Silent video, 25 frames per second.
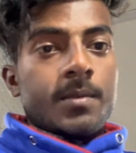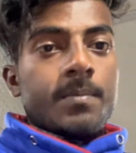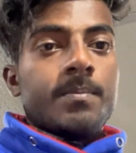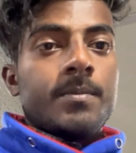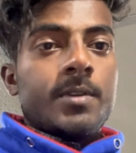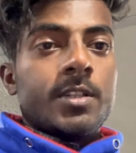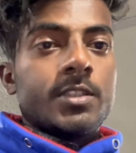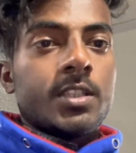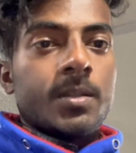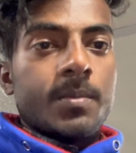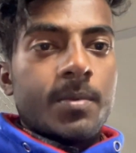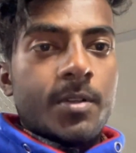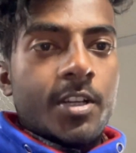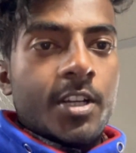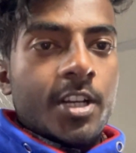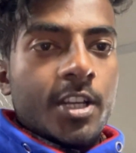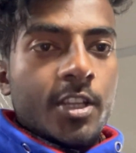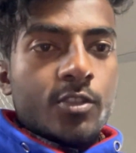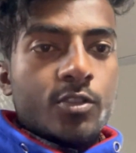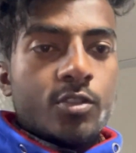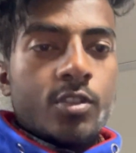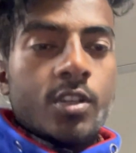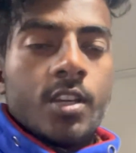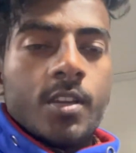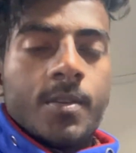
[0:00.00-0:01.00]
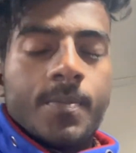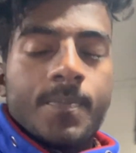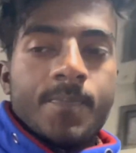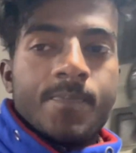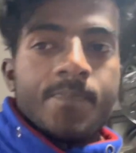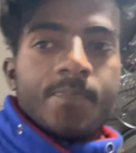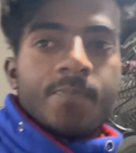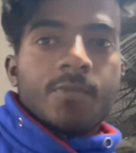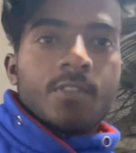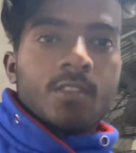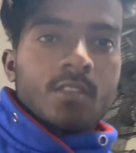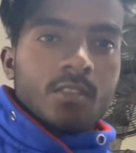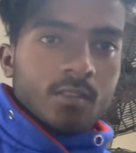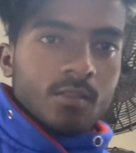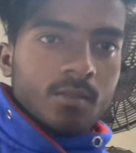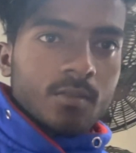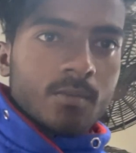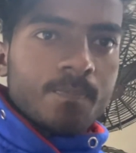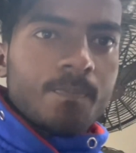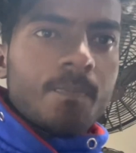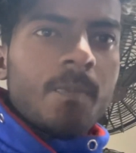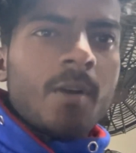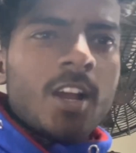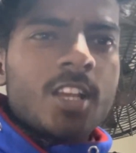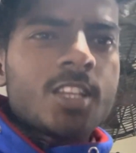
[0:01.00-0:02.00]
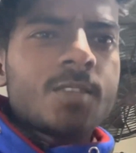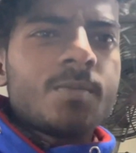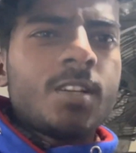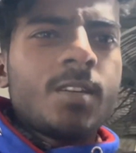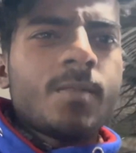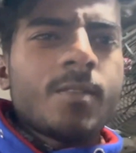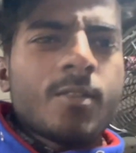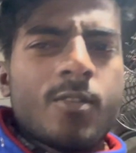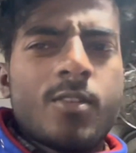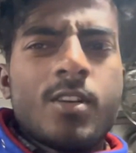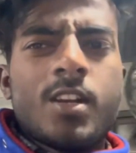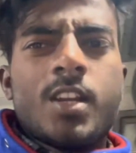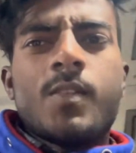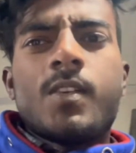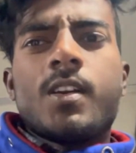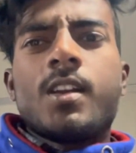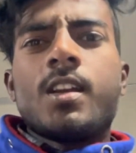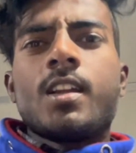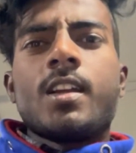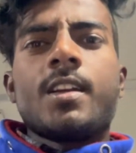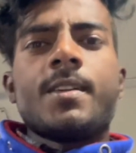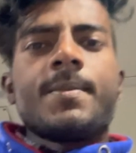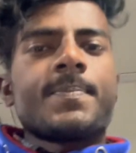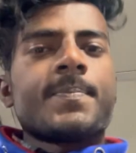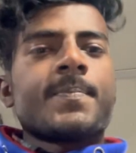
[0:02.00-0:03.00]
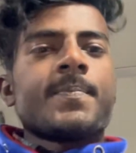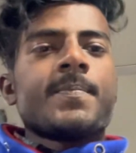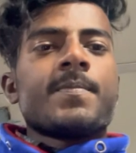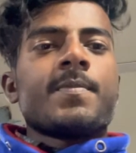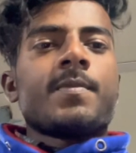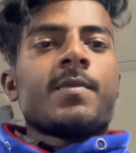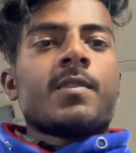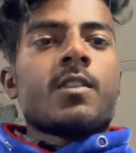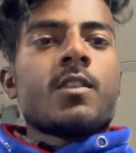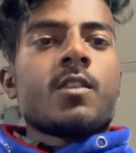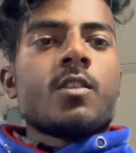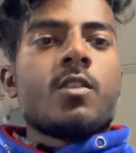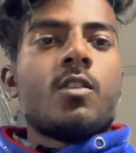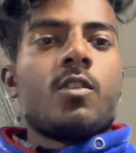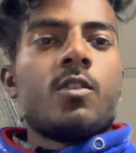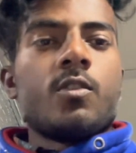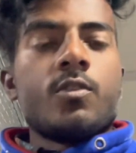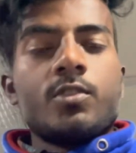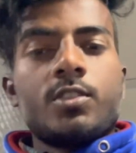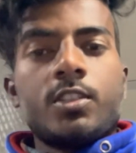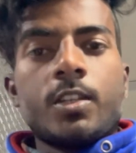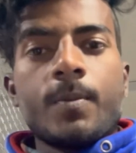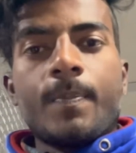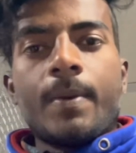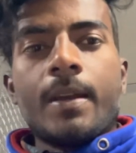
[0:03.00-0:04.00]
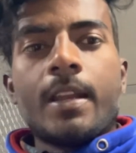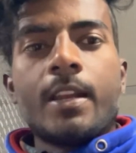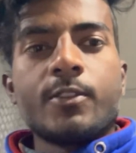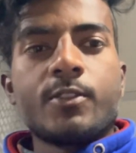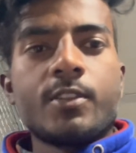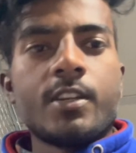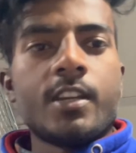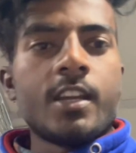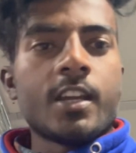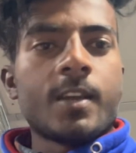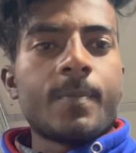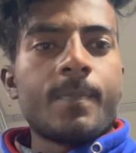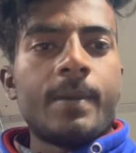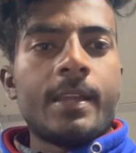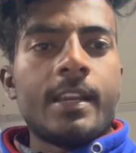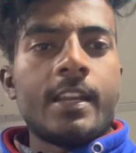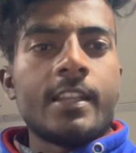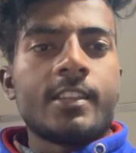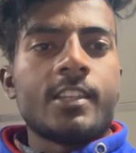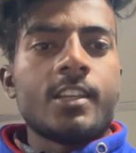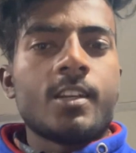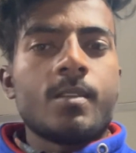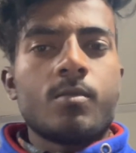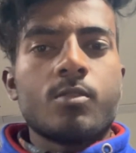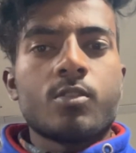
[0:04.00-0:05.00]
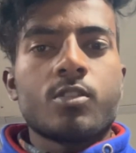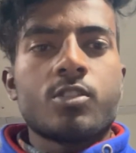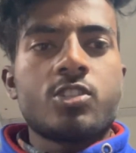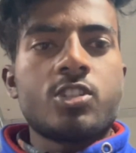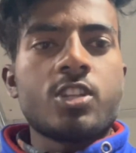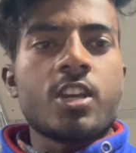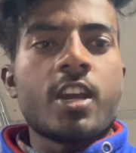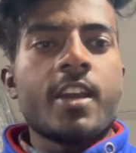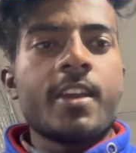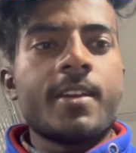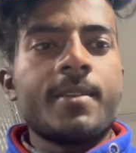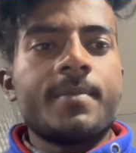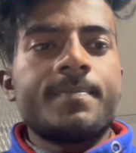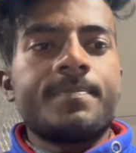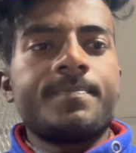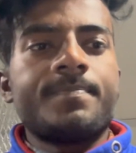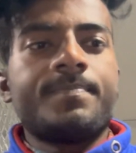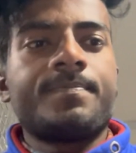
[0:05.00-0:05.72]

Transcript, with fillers: बस अब ट्रेन जो है पाँच मिनट में खुलने वाला है और उससे पहले जो है एक पी लेते हैं हम लोग चाय